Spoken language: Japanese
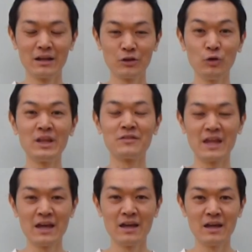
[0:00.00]
今日はです
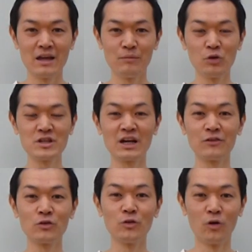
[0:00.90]
ね、えー、もし
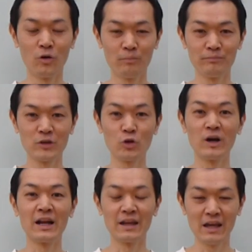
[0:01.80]
家族の人
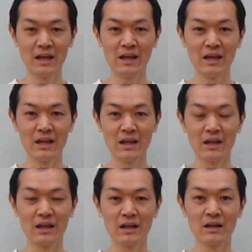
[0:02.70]
からね、
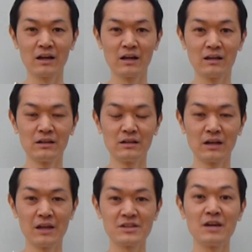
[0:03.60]

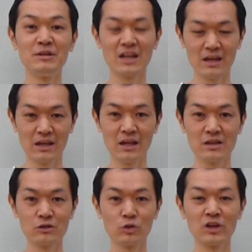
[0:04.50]
えー、会社辞めたい、
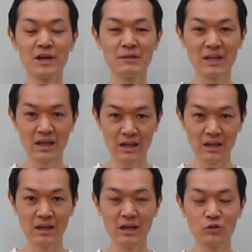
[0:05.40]
えー、仕事辞めた
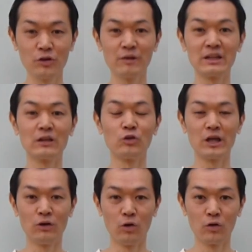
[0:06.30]
い、えと言われた
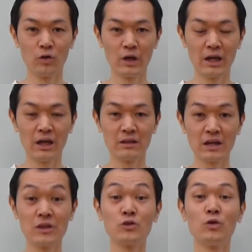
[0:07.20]
時の、え
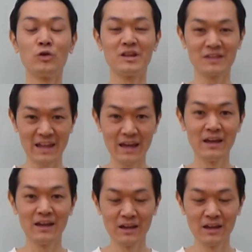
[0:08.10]
対処ですね。